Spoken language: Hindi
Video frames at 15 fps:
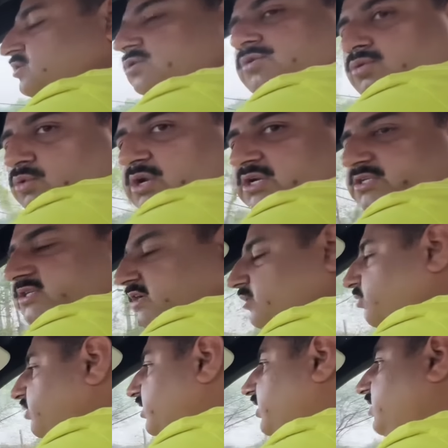तो कूलेंट चेक हो
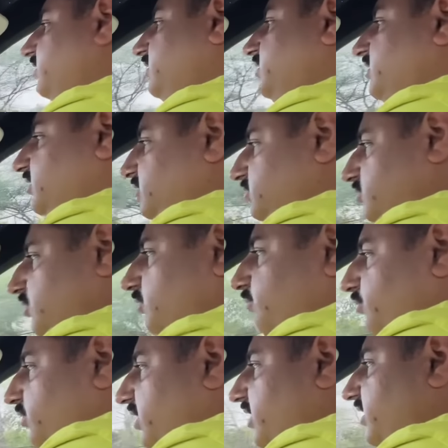गया इंजन
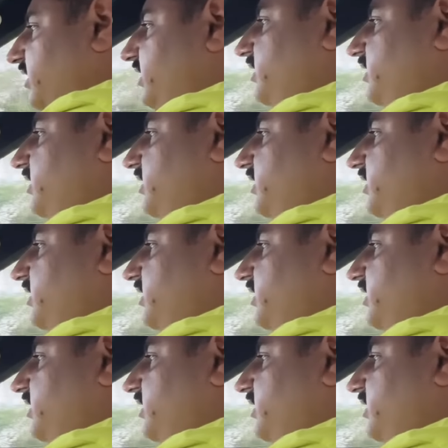पूरा है